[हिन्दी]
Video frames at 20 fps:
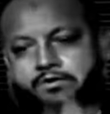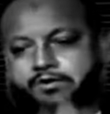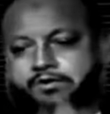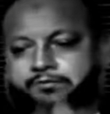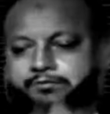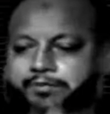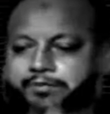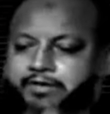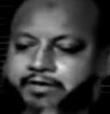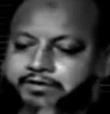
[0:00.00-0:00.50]
ये
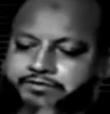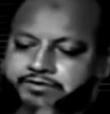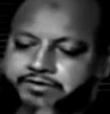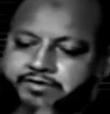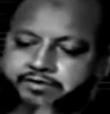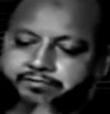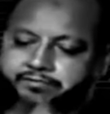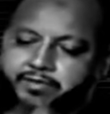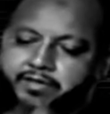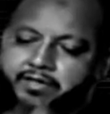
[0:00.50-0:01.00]
पहले से
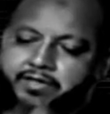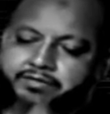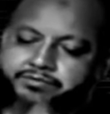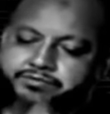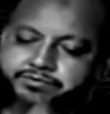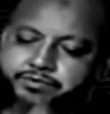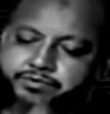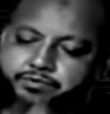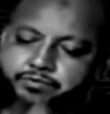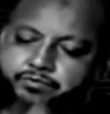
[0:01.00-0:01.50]
एक मेरा
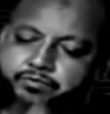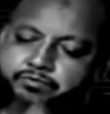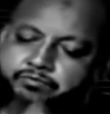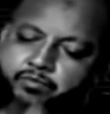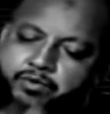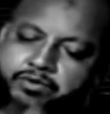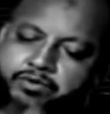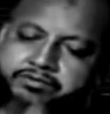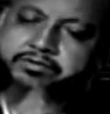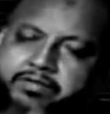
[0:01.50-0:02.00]
शेड्यूल
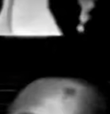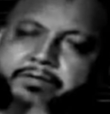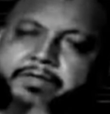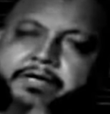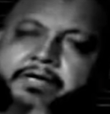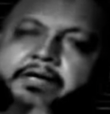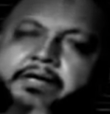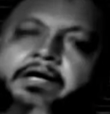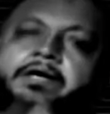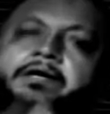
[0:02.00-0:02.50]
मुरतब
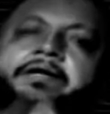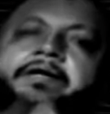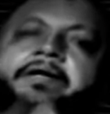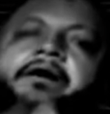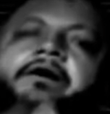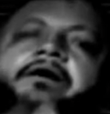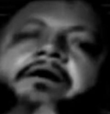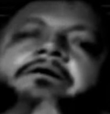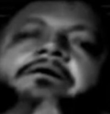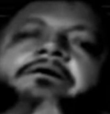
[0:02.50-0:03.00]
है अल्लाह के
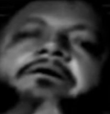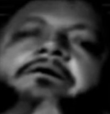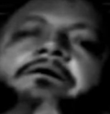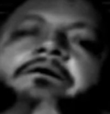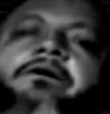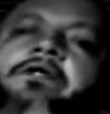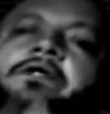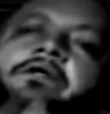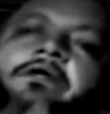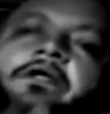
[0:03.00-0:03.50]
यहाँ
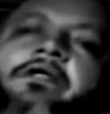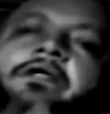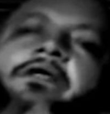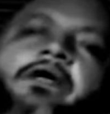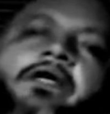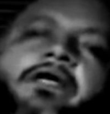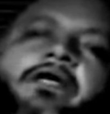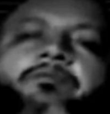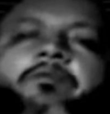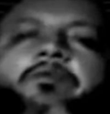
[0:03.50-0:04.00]
लिखा
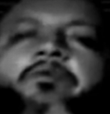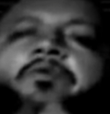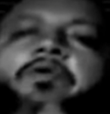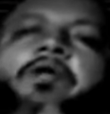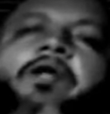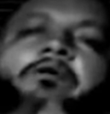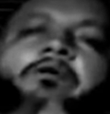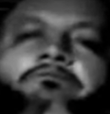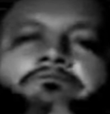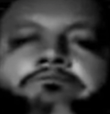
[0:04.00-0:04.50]
लिखाया
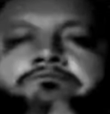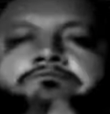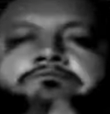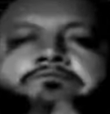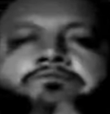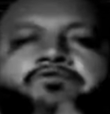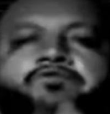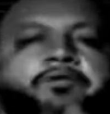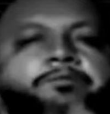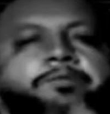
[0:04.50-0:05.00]
प्रोग्राम
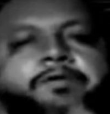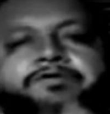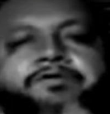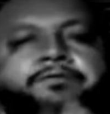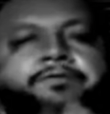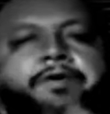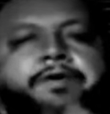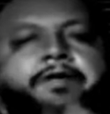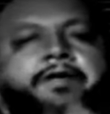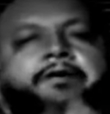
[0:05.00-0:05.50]
छपा
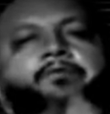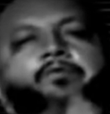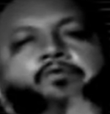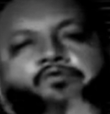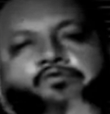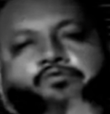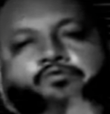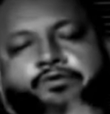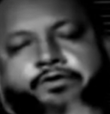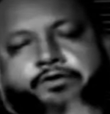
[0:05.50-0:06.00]
छपाया
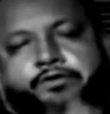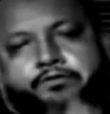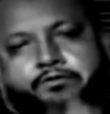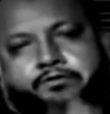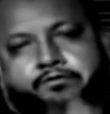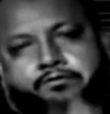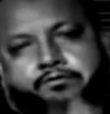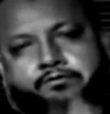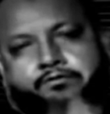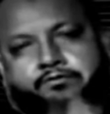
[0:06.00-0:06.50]
मौजूद है
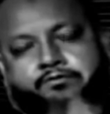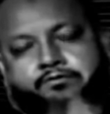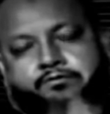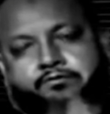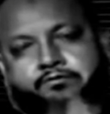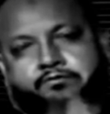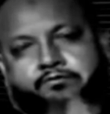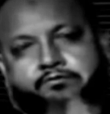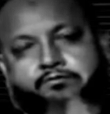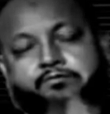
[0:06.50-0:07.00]

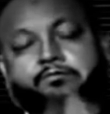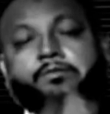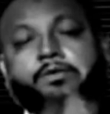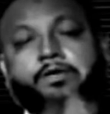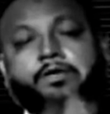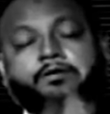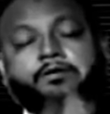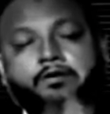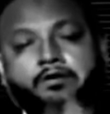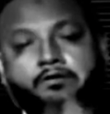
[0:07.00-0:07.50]

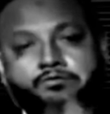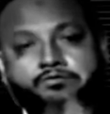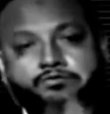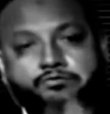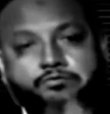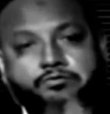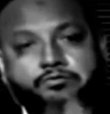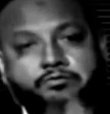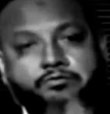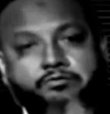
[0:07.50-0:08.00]
मेरे का
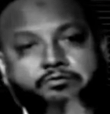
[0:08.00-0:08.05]
कसूर